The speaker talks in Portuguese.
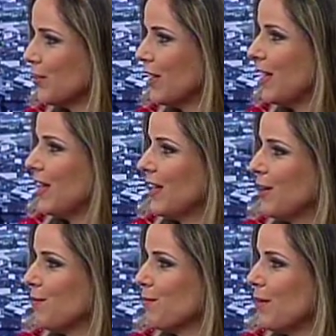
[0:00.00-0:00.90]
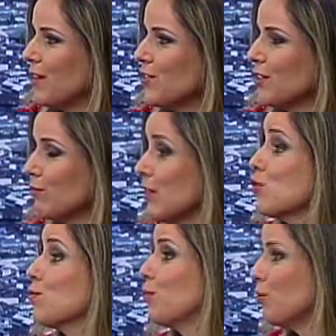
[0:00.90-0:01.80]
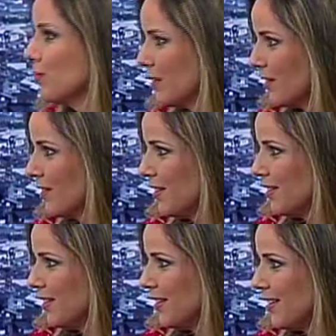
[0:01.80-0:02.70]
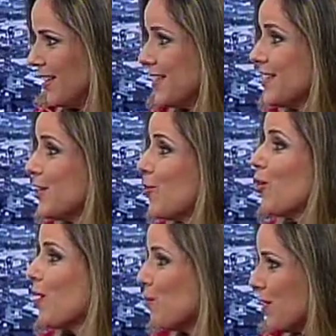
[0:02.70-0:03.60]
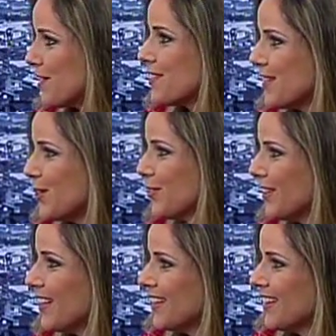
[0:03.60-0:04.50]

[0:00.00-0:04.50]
né? É mais que não tenha disputa. E justo. sim colaboração, né?